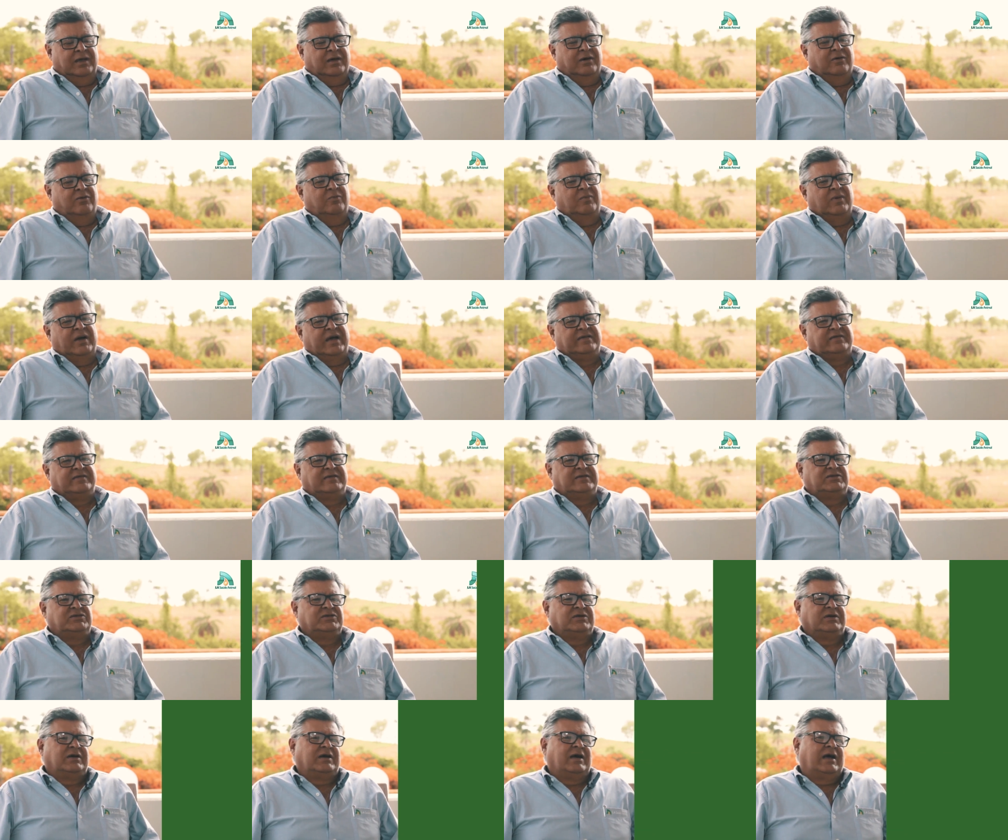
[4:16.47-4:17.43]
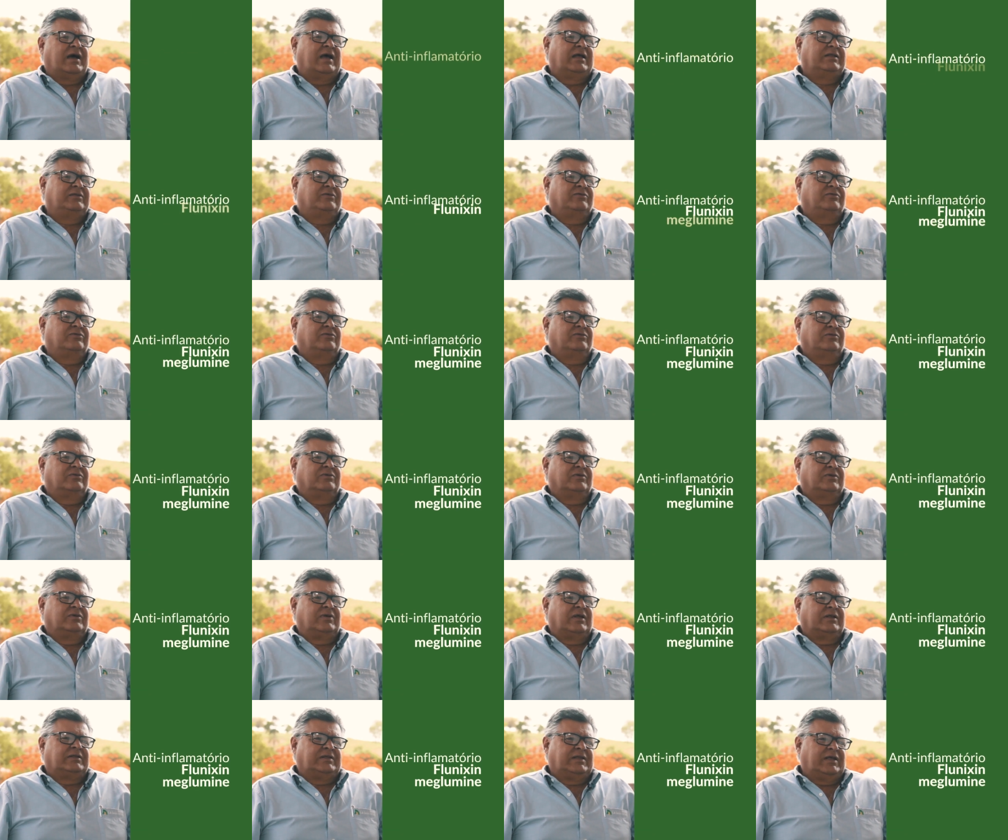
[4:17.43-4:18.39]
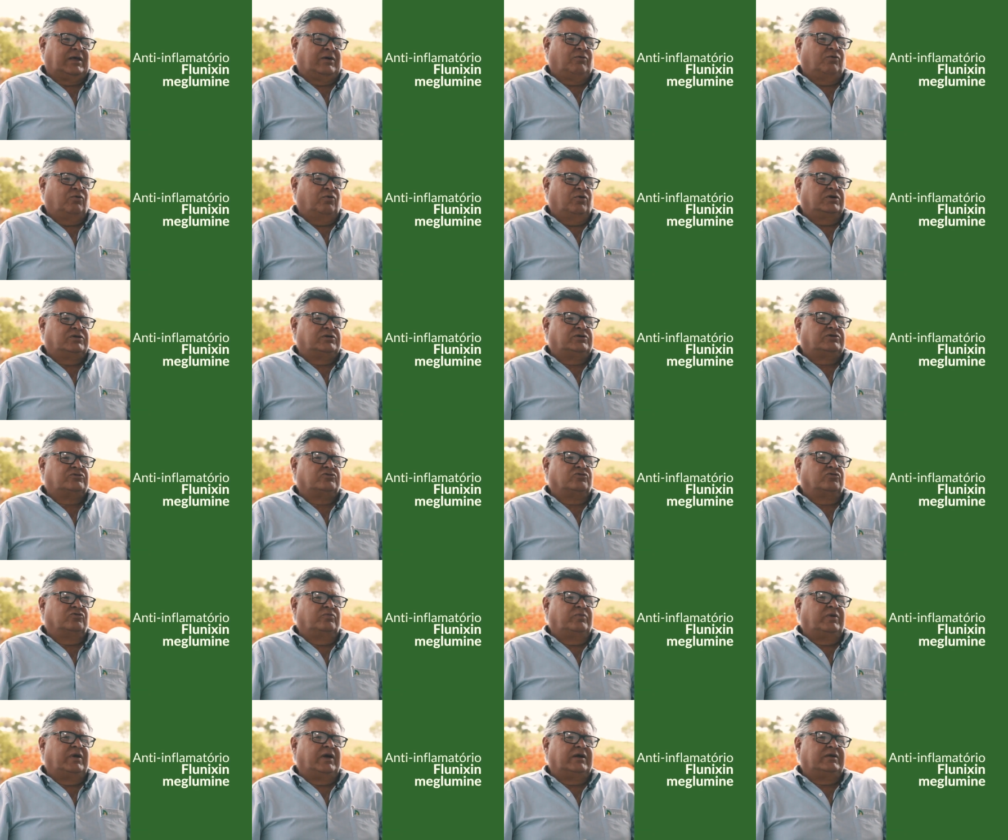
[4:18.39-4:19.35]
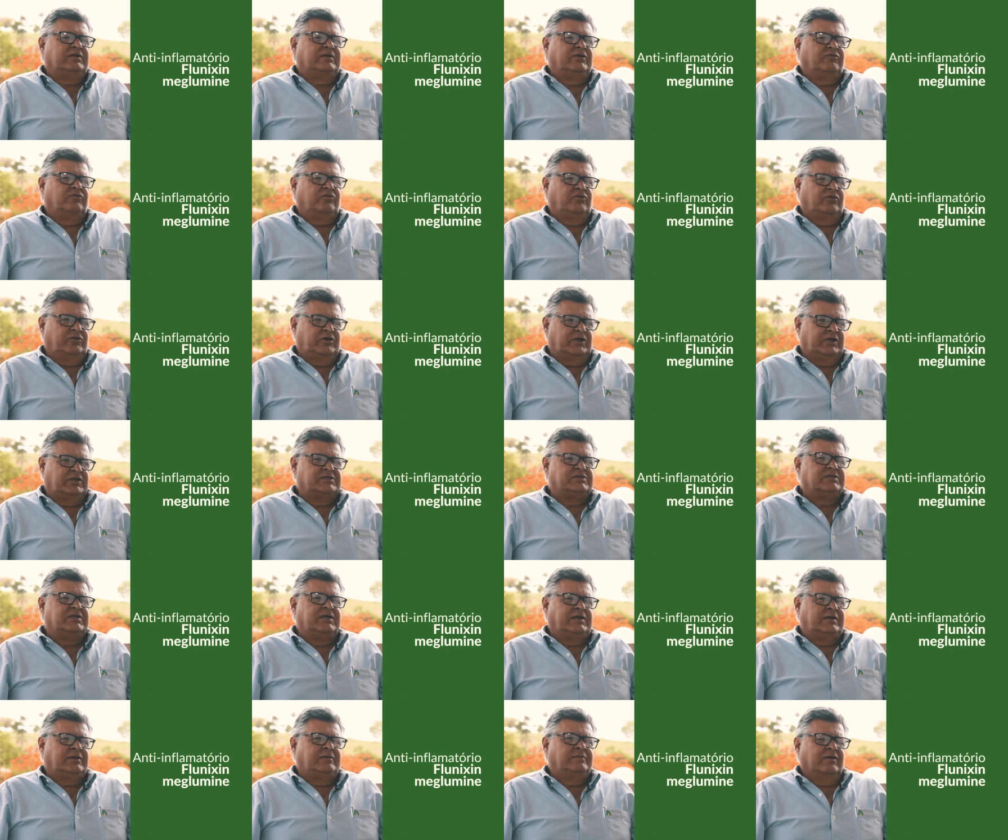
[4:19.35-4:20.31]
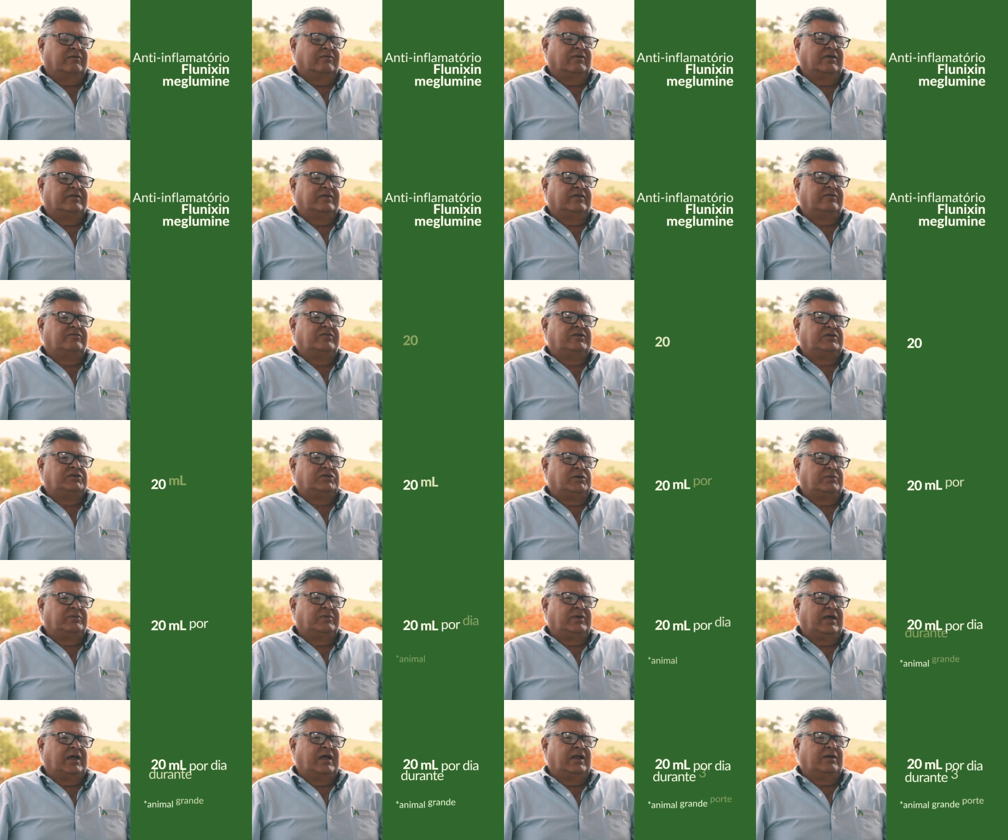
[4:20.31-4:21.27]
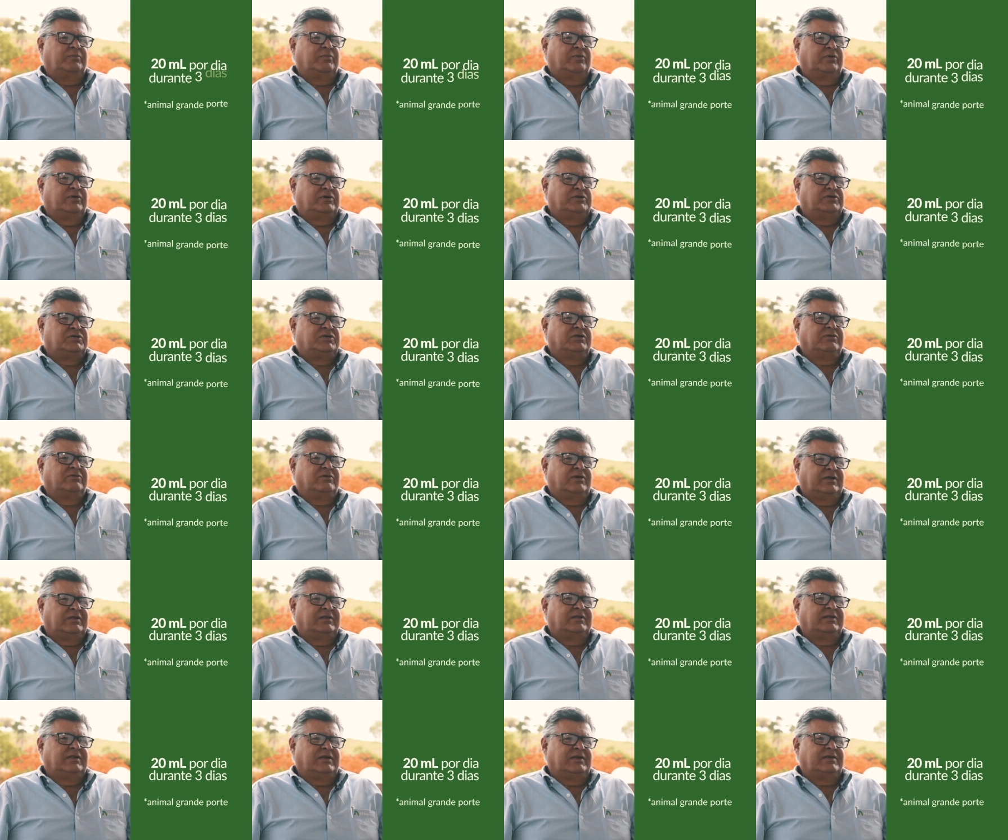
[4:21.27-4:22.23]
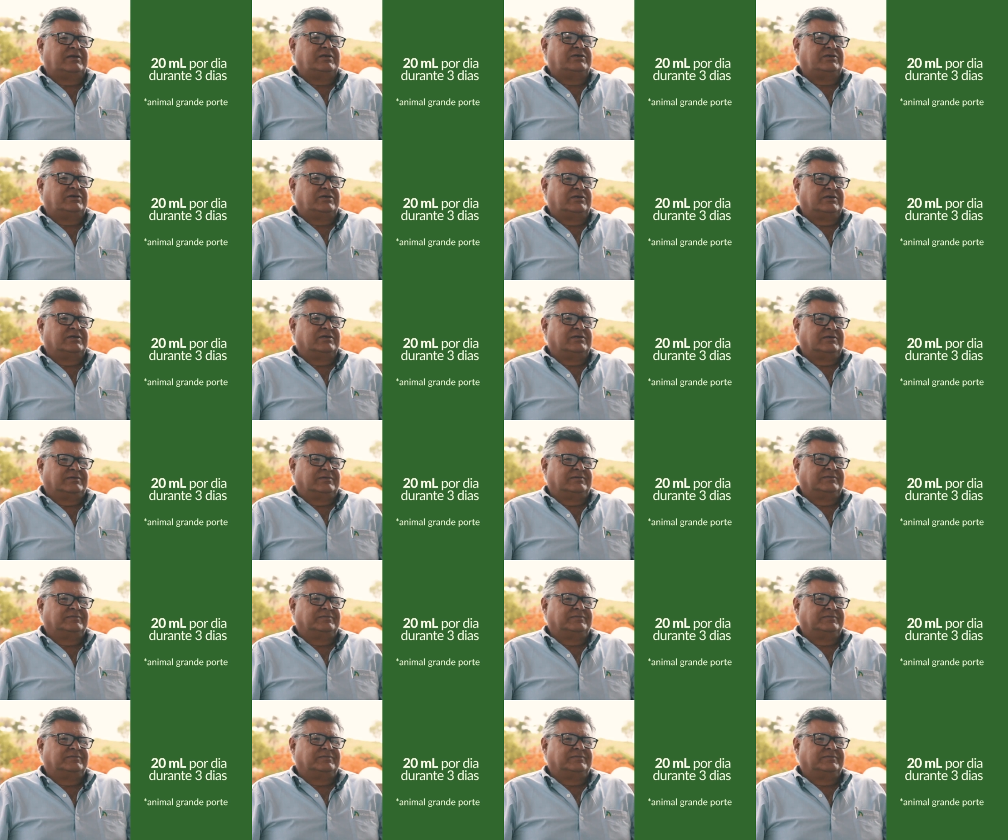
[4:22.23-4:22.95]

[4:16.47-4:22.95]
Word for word: O mais indicado, até hoje descoberto, é o Flonixin, fazer 20 ml por dia durante três dias.